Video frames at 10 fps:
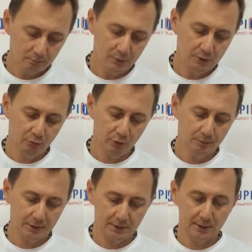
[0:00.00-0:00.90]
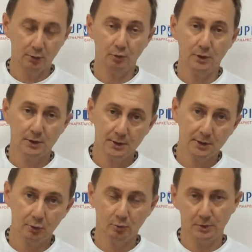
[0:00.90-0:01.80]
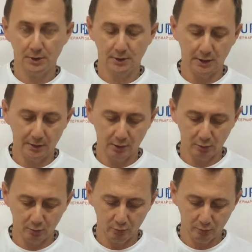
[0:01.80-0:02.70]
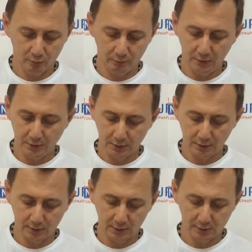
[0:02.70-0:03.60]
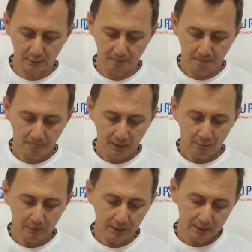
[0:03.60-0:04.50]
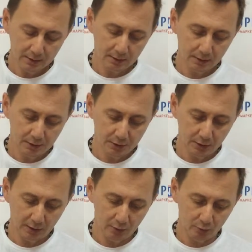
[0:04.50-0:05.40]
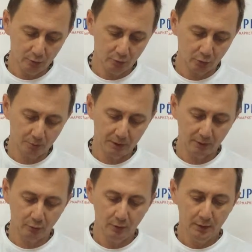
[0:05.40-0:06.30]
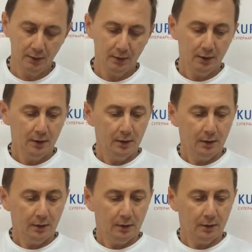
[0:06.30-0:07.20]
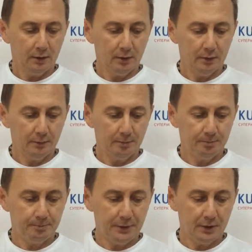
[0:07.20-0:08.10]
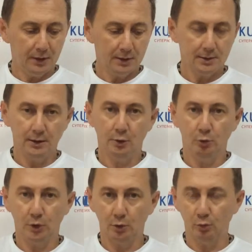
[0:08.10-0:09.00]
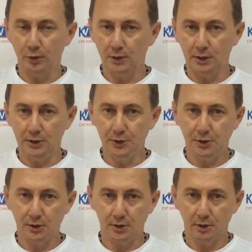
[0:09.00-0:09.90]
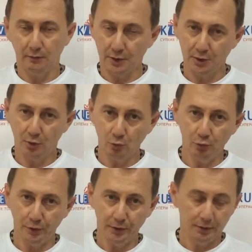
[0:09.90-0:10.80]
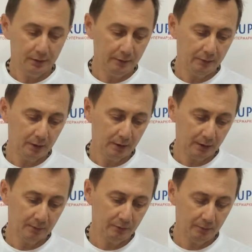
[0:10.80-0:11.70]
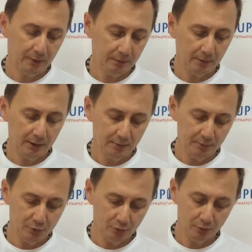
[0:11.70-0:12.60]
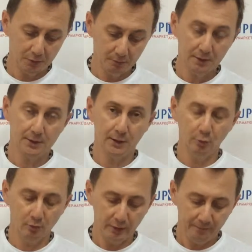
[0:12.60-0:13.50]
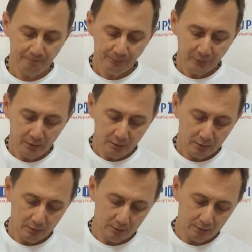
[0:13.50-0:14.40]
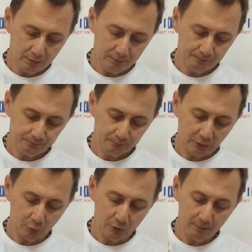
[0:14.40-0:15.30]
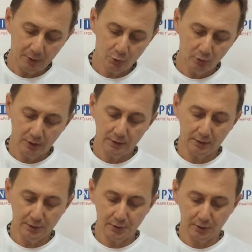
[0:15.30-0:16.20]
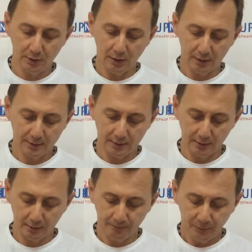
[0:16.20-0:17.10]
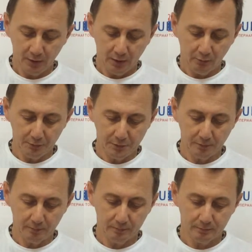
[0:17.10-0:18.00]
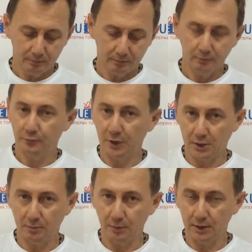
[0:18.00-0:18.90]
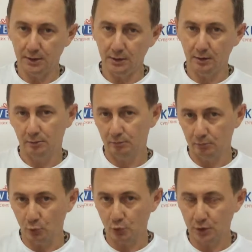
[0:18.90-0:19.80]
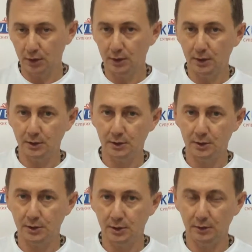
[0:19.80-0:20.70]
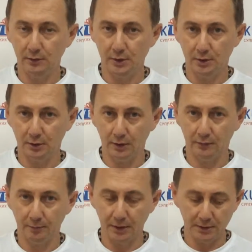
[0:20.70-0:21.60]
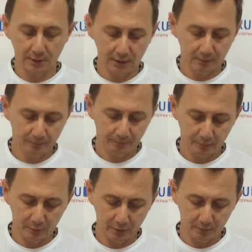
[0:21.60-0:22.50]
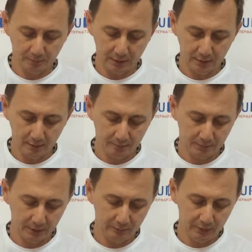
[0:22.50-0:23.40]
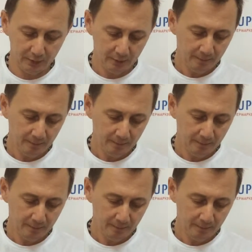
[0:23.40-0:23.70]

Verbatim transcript: Ничего не произойдет и со столом, и со скатертью. То есть вещь однозначно полезная, я считаю. Ну и кроме того, э, придаст некую такую экзотичность вашей кухне, наверное, там, где вы принимаете пищу, в общем, или столовой. Э, такой небольшой экзотический акцент. В общем, в нашем магазине можно найти экзотические вещи, главное поискать, э, проявить